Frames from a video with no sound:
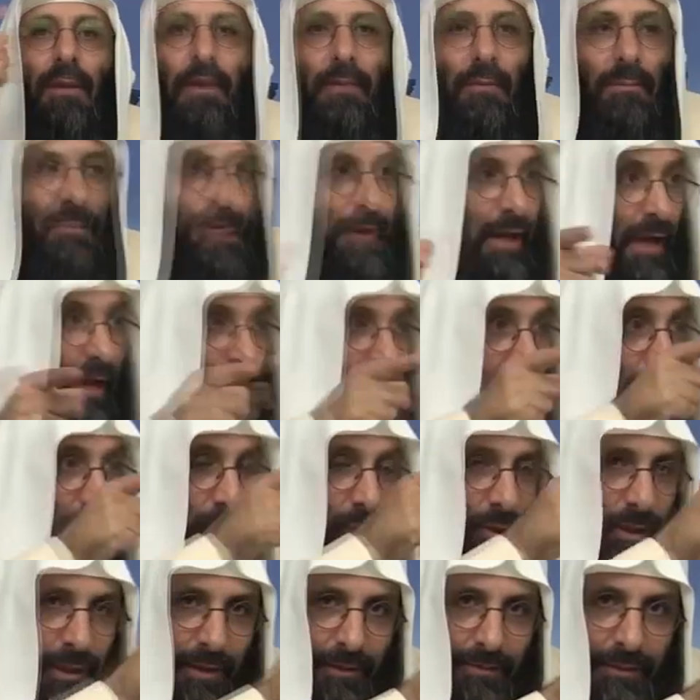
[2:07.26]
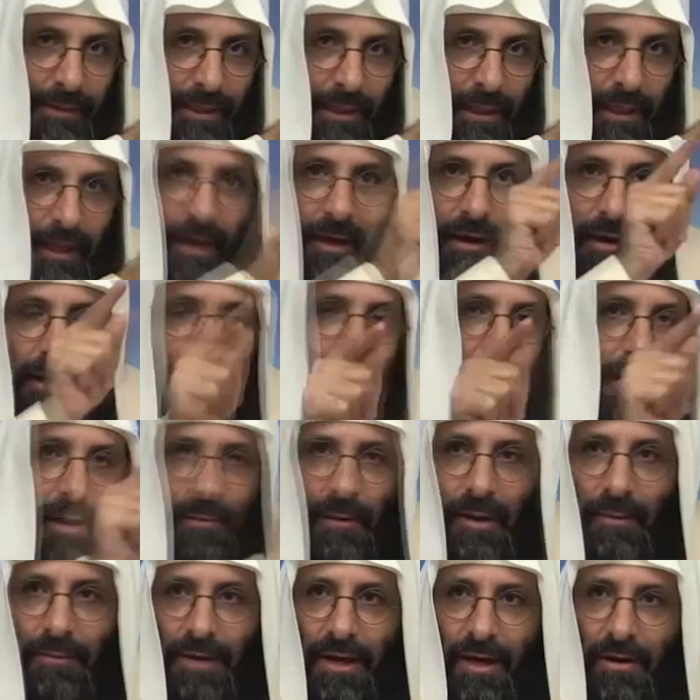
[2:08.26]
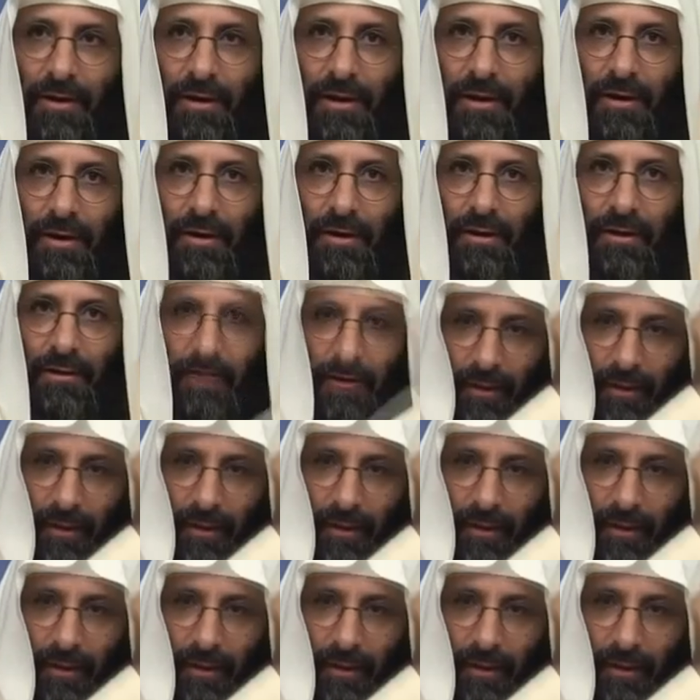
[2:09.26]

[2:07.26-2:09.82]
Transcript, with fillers: بيأخذ لنبي الله قرأ أم لم يقرأ